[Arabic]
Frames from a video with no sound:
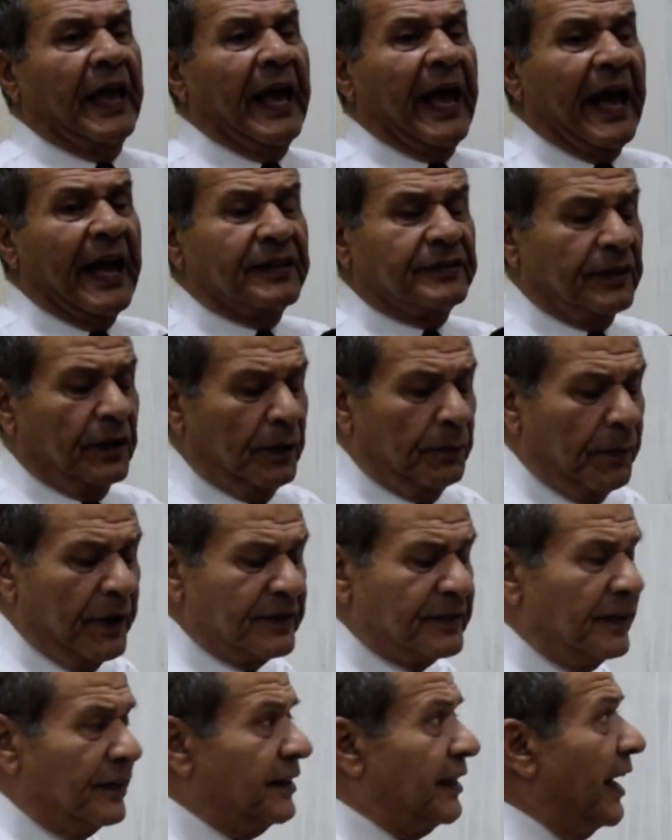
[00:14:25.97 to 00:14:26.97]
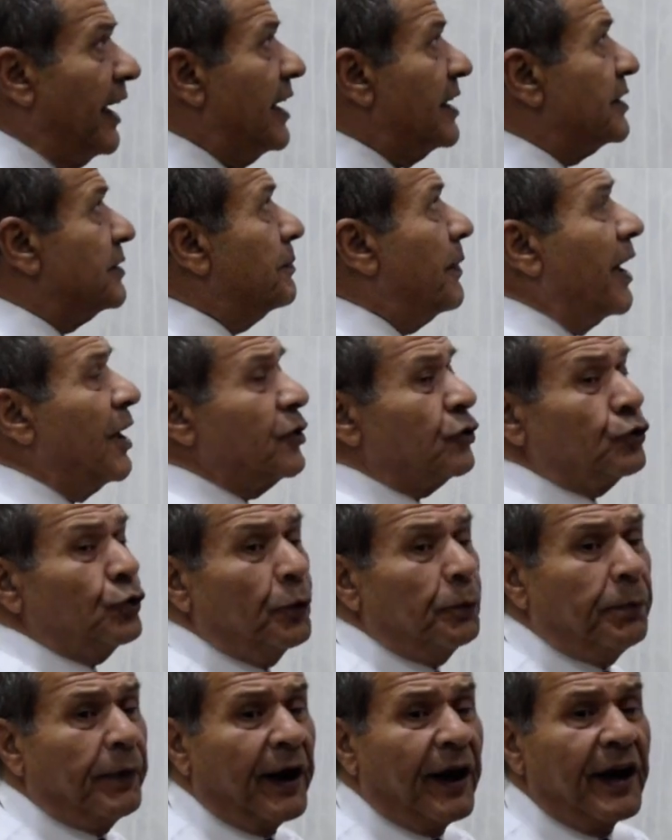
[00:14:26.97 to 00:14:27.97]
هذه المصل ده هي اسمها
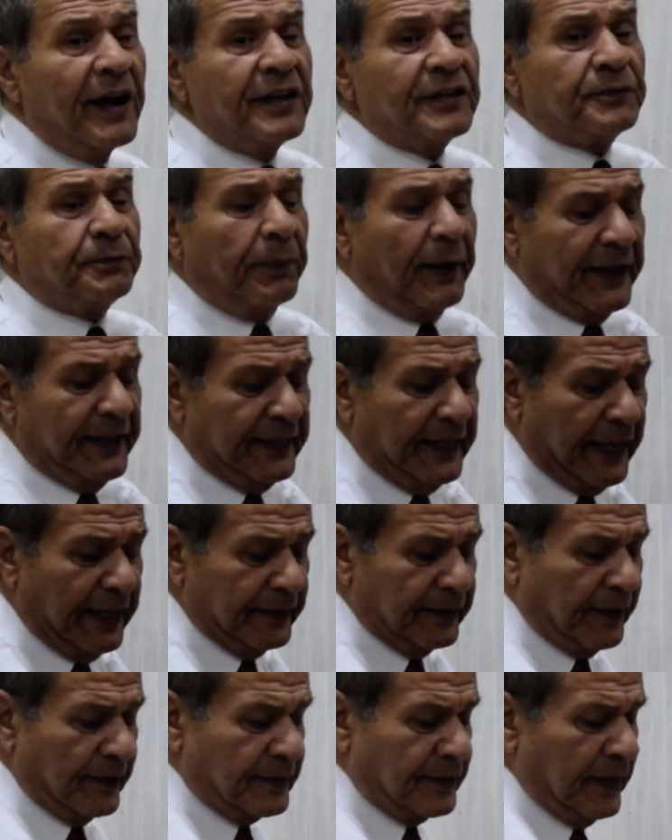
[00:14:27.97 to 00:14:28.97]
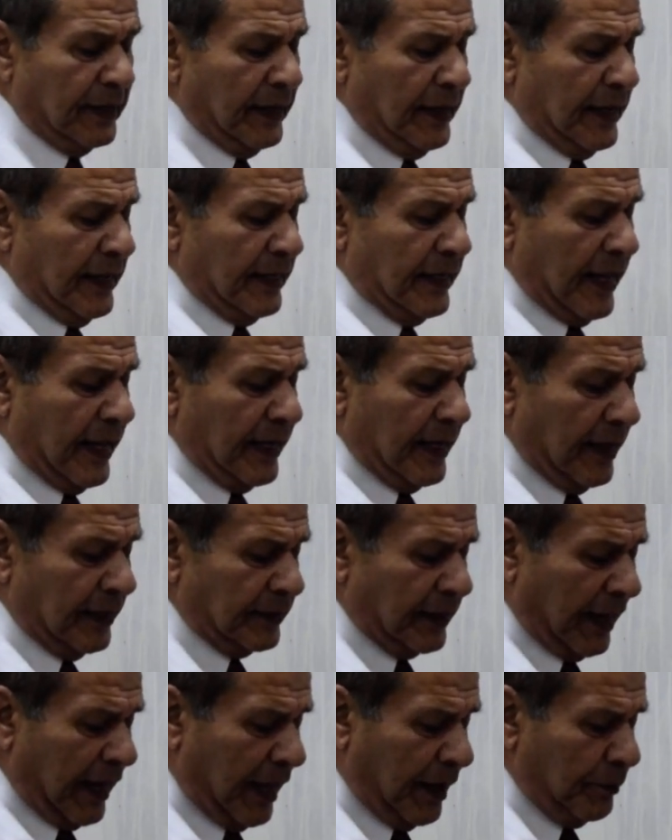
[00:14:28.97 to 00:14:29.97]
سوبرا سباينيتس لانها
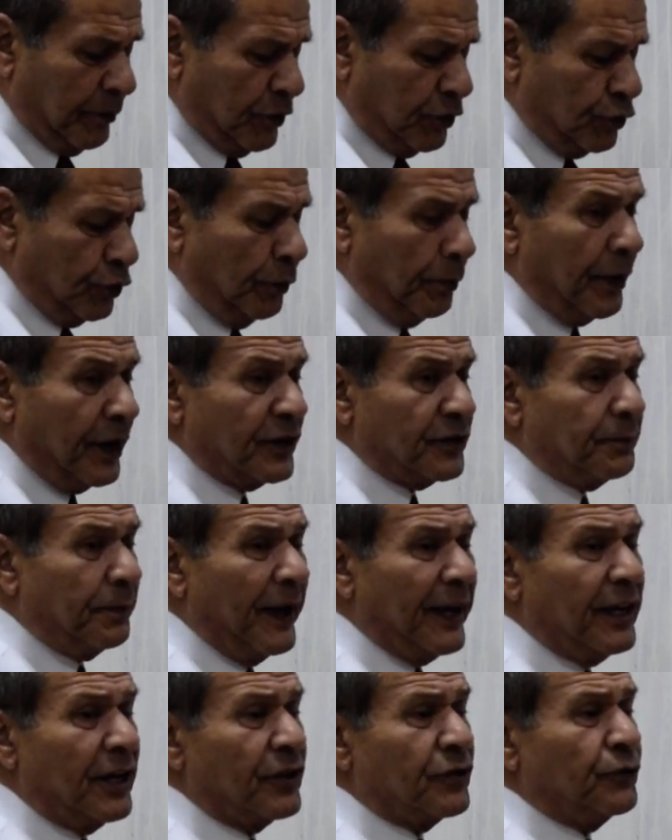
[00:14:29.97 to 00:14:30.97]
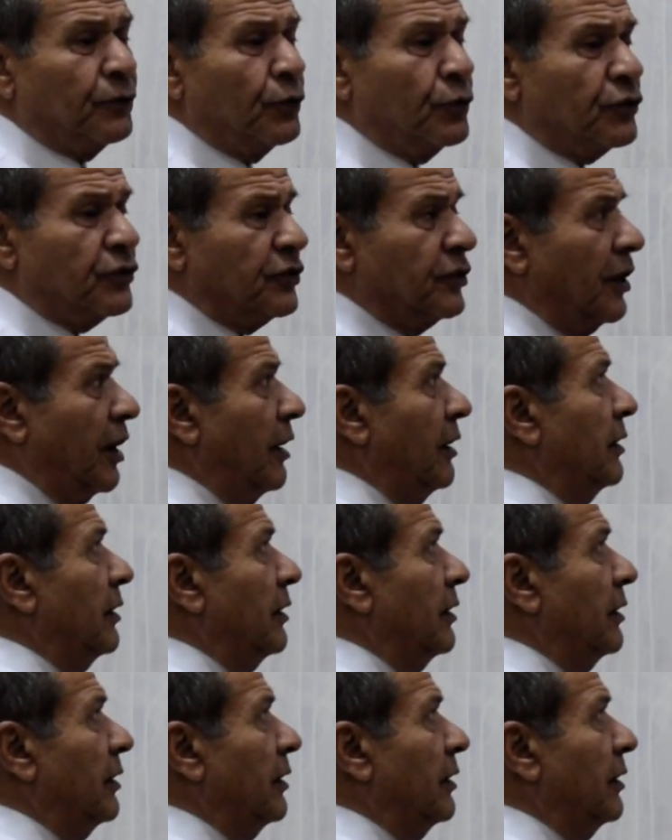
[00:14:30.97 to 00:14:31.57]
طالعه من السوبرا سباينس فوسا